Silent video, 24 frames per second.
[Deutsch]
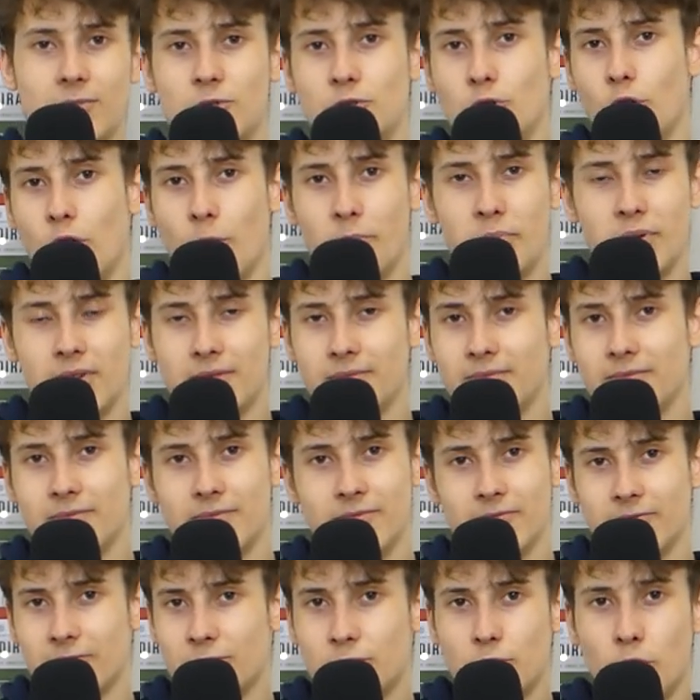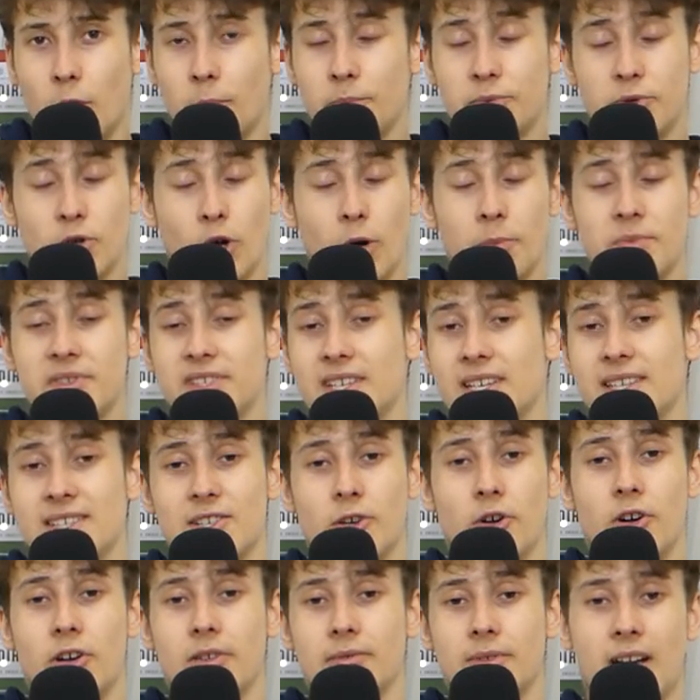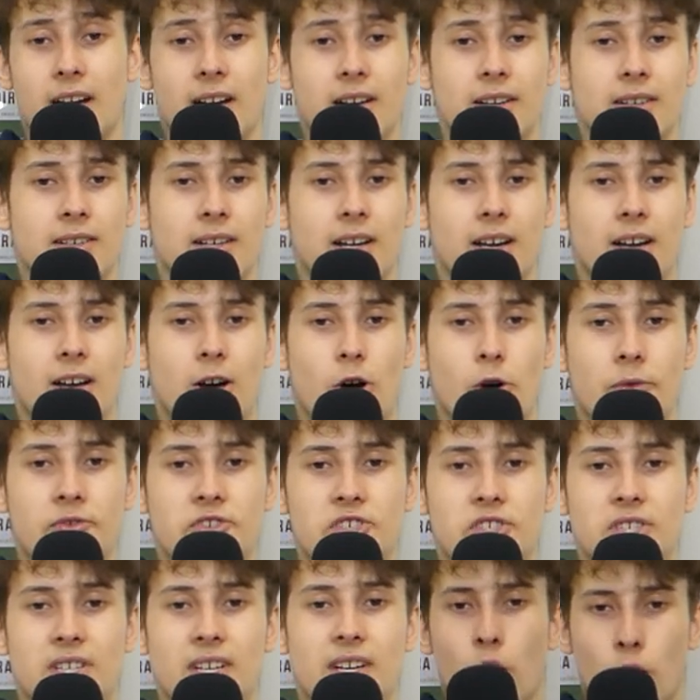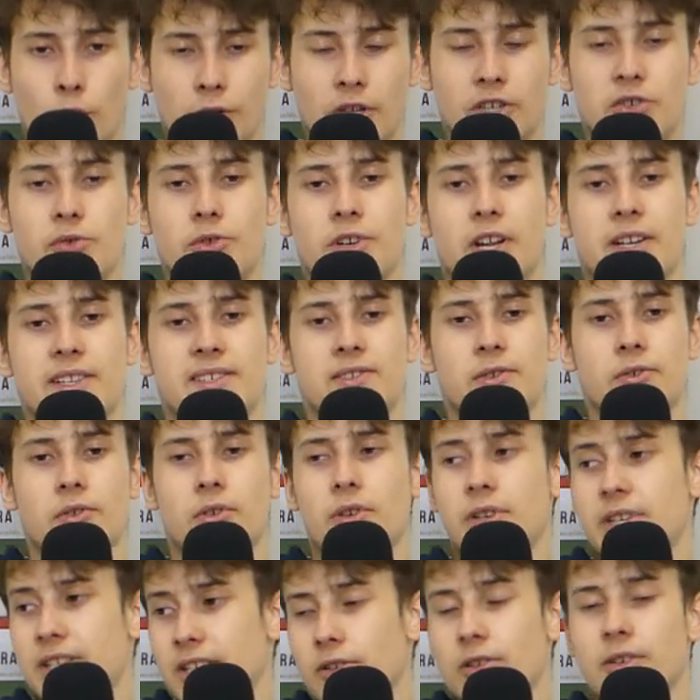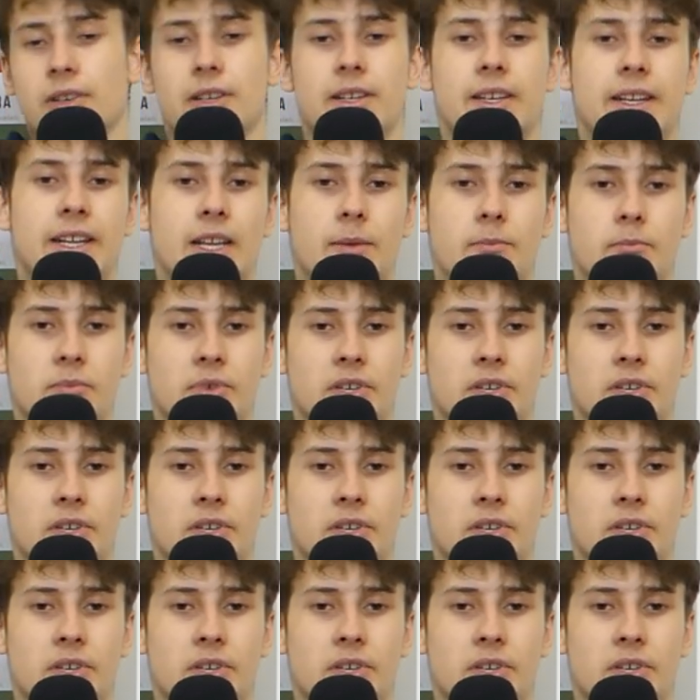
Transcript: top, Top-Top-Saison nach, nach Aufstieg. Und natürlich jetzt noch hier neben